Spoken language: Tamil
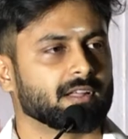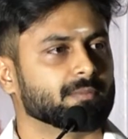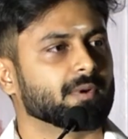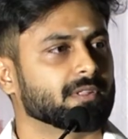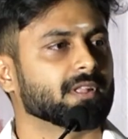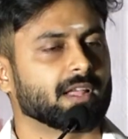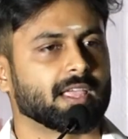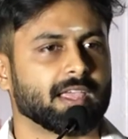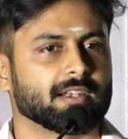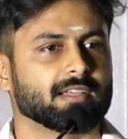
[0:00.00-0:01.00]
அது மட்டும் தான்
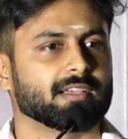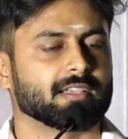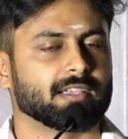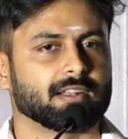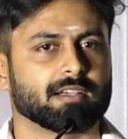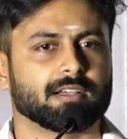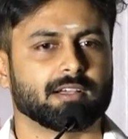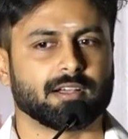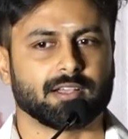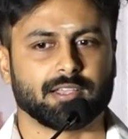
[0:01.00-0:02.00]
நான் கேட்டேன் ஏன்னா
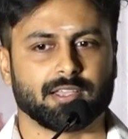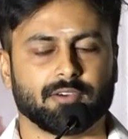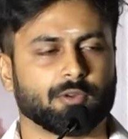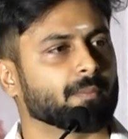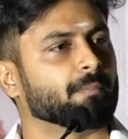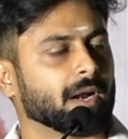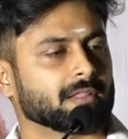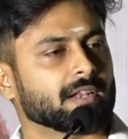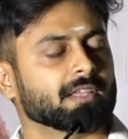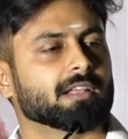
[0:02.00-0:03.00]
அவரோட
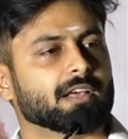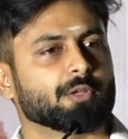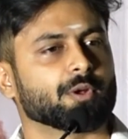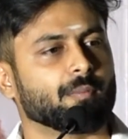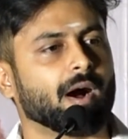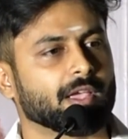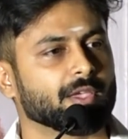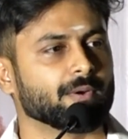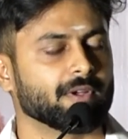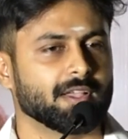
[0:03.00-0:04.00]
படத்தில் இருக்கிறதே ஒரு
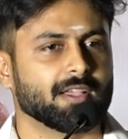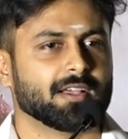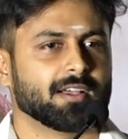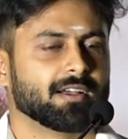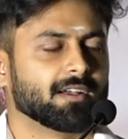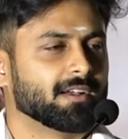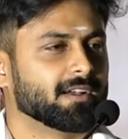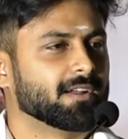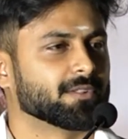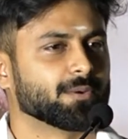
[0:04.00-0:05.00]
பாக்கியம்
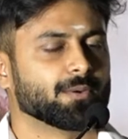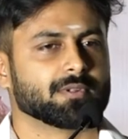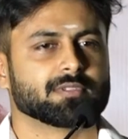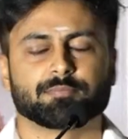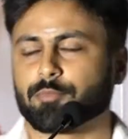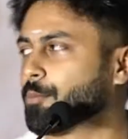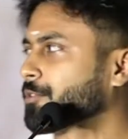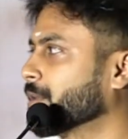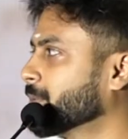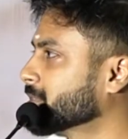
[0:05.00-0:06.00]
ஸோ ரொம்ப
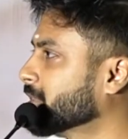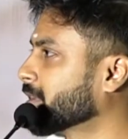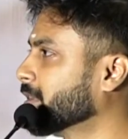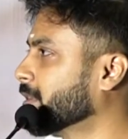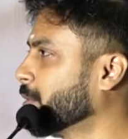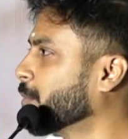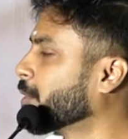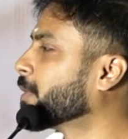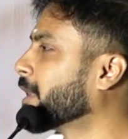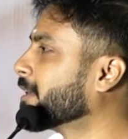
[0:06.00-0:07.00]
சொல்லுவேன் சார் ரொம்ப
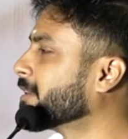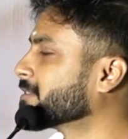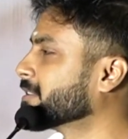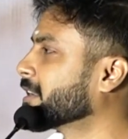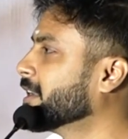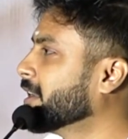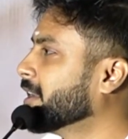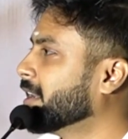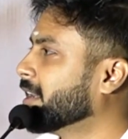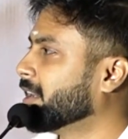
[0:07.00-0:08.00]
ரொம்ப நன்றி சார்
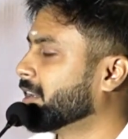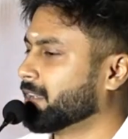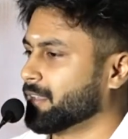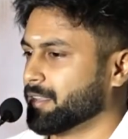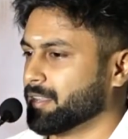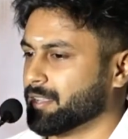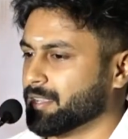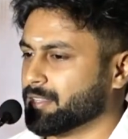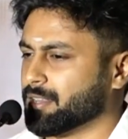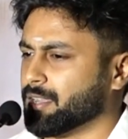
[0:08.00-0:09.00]

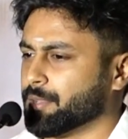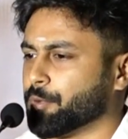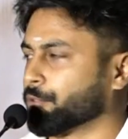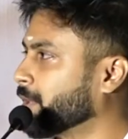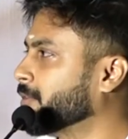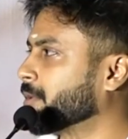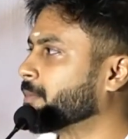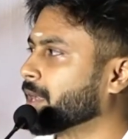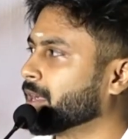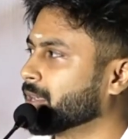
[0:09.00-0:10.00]
இதை நான் இப்போ சொல்ல
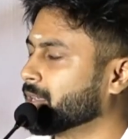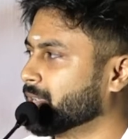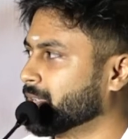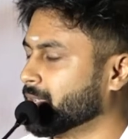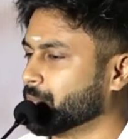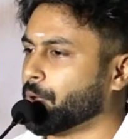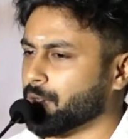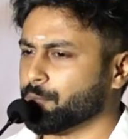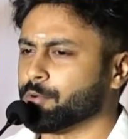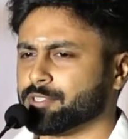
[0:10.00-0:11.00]
விரும்பலை
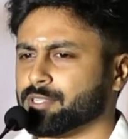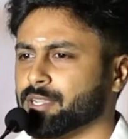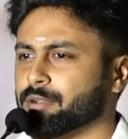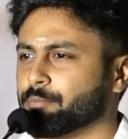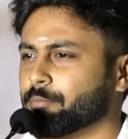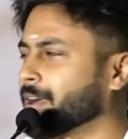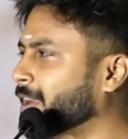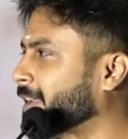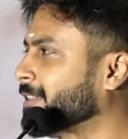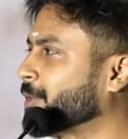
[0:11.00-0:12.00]
படம் முடிச்சுட்டு
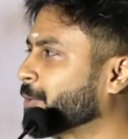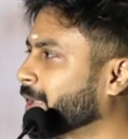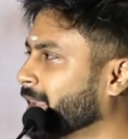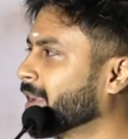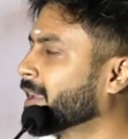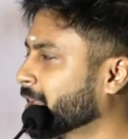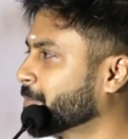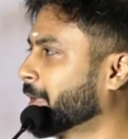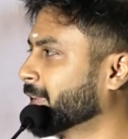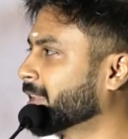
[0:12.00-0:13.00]
மக்களுக்கே தெரியும் நீங்கள் என்ன
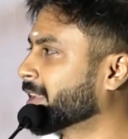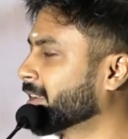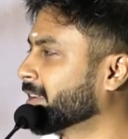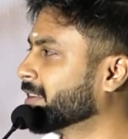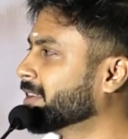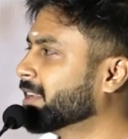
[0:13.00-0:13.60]
எனக்கு பண்ணியிருக்கீங்கன்னு